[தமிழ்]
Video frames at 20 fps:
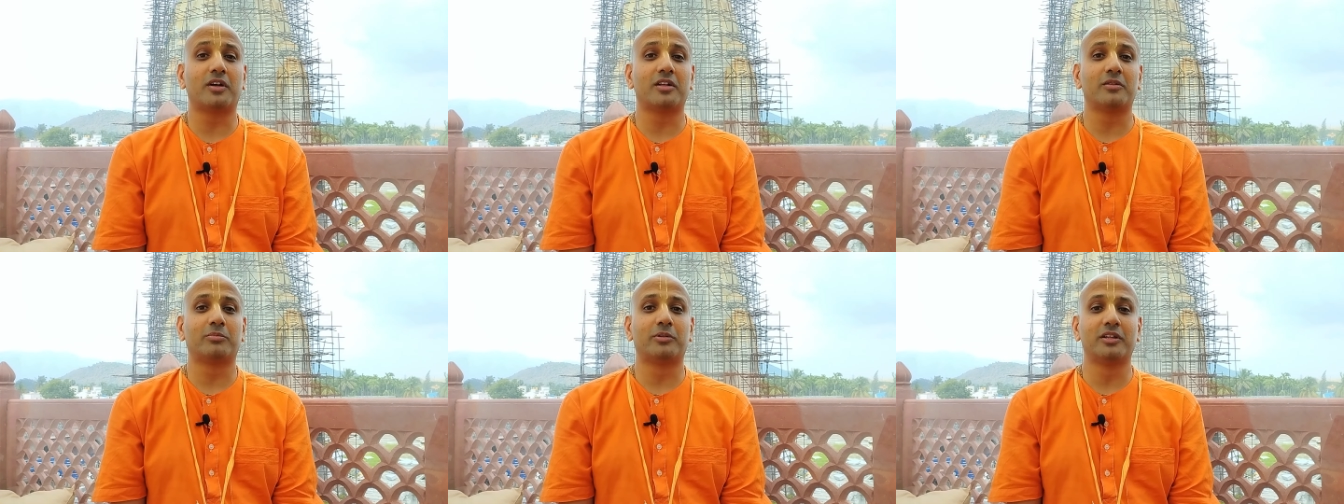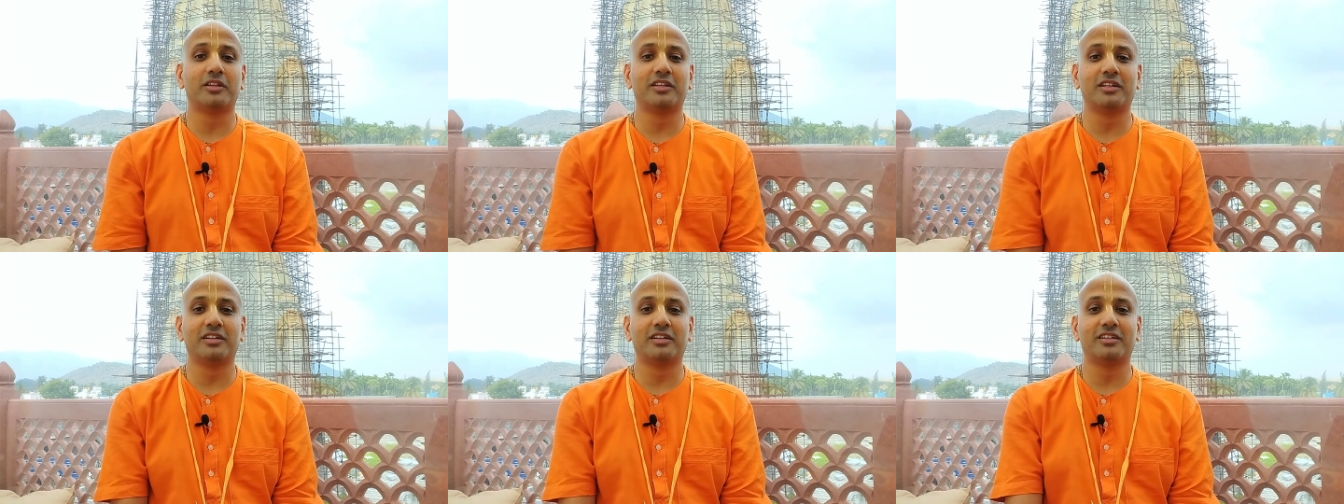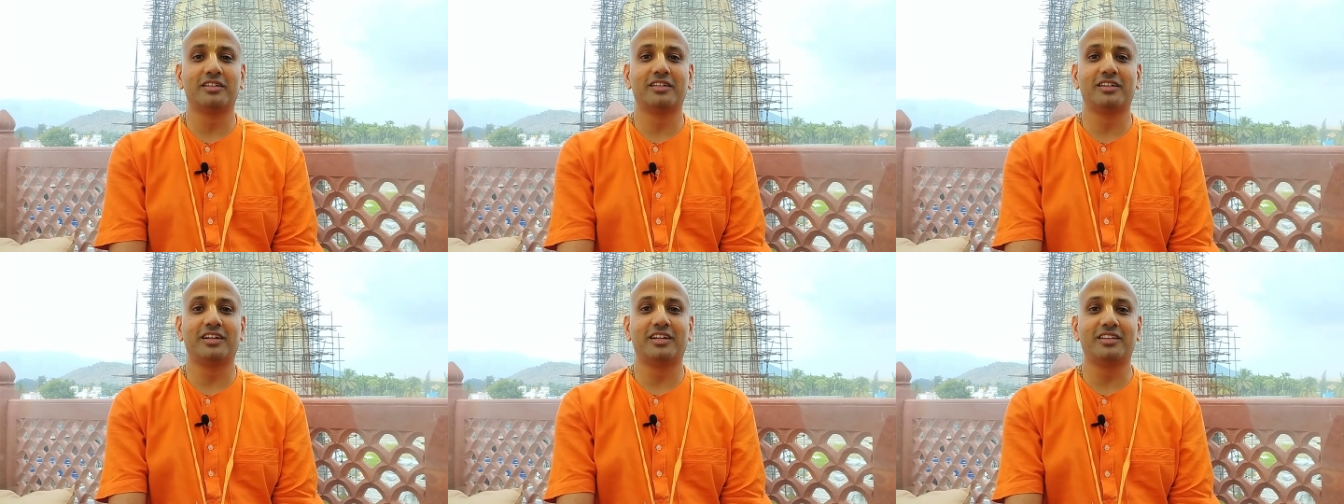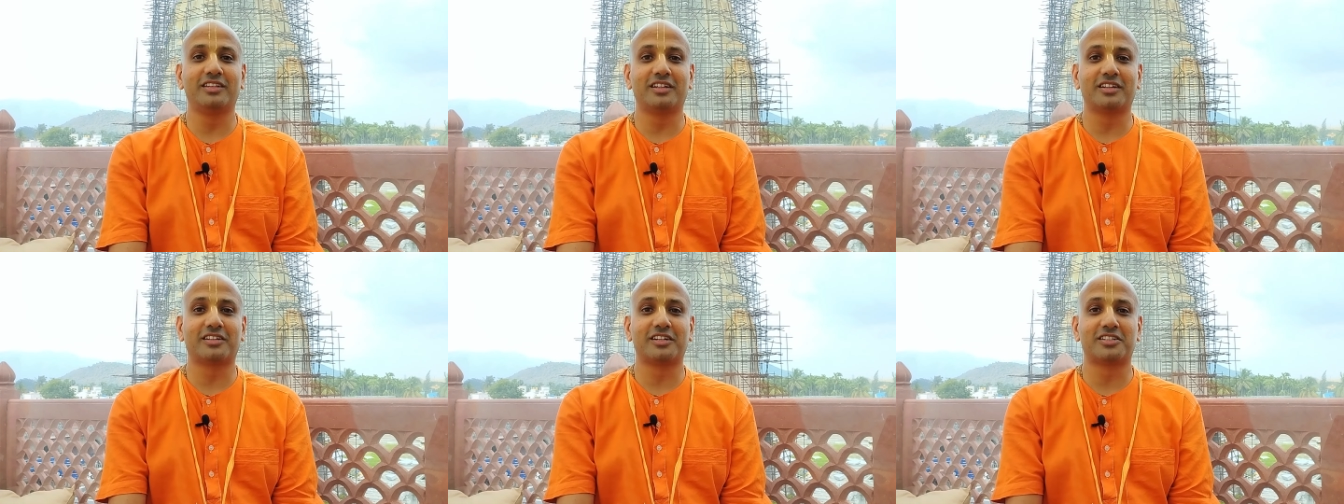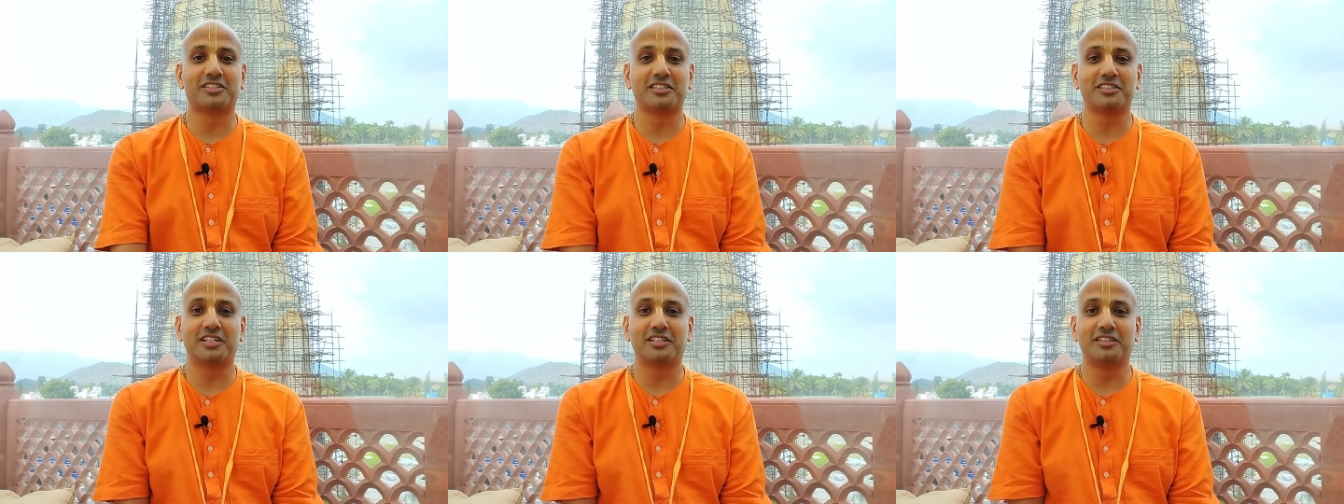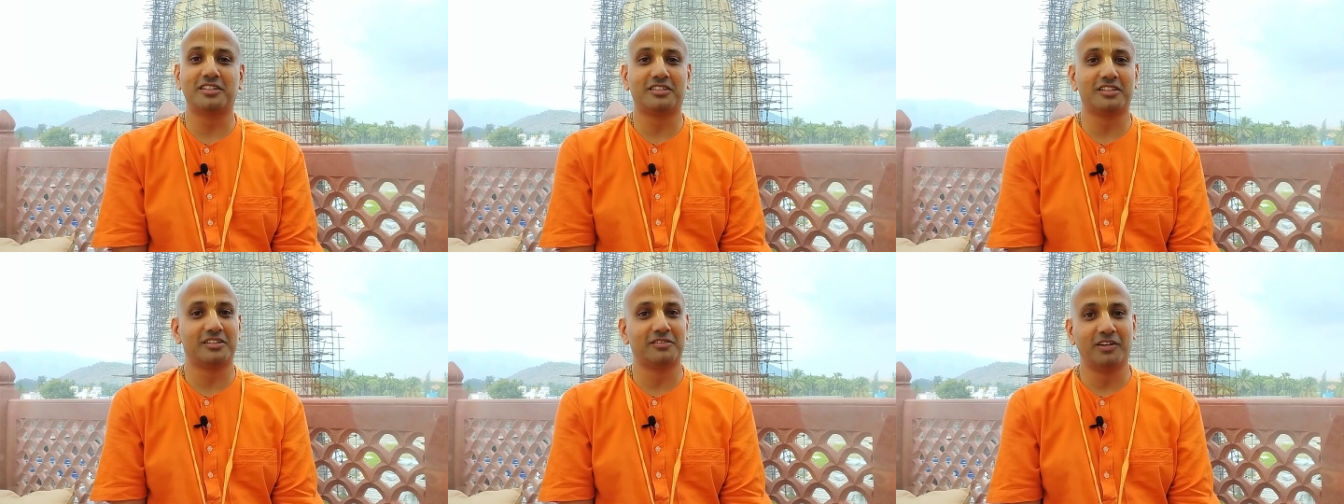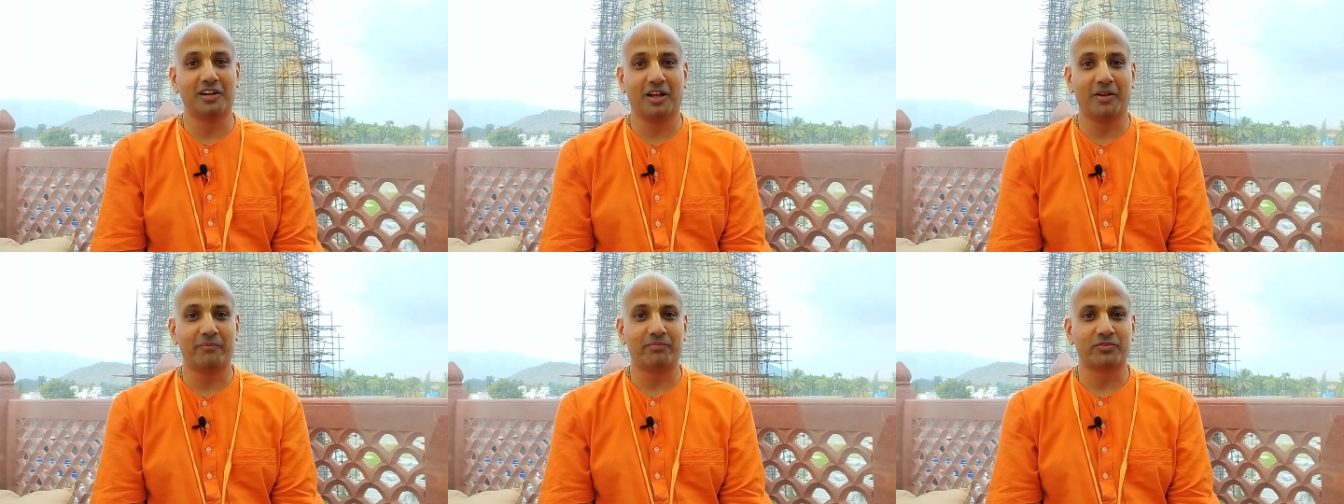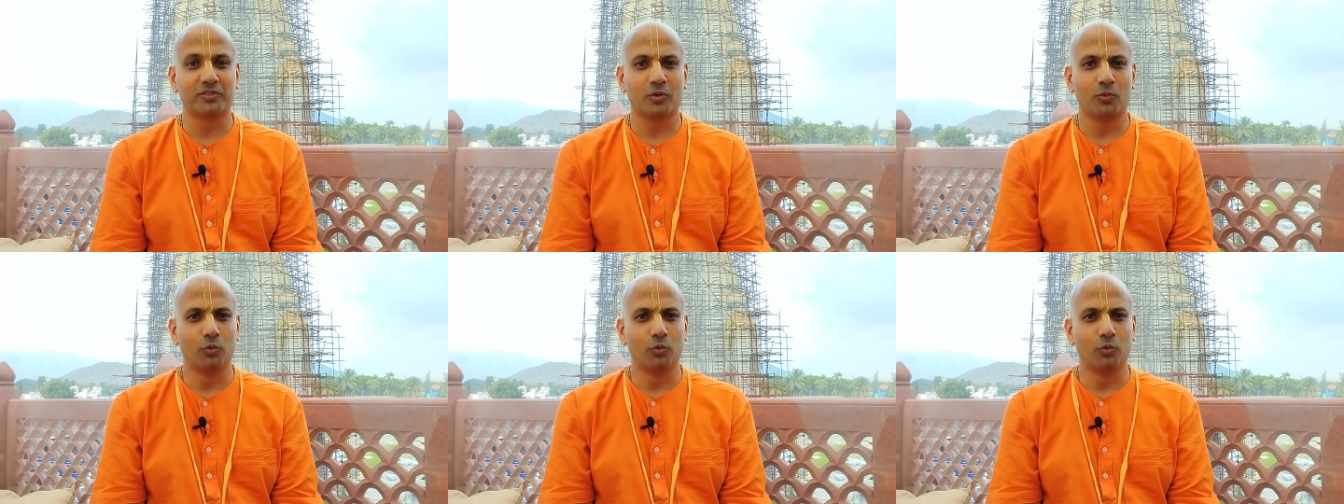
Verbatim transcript: கொண்டாடப்படுது இந்த கிருஷ்ண ஜெயந்தி திருவிழா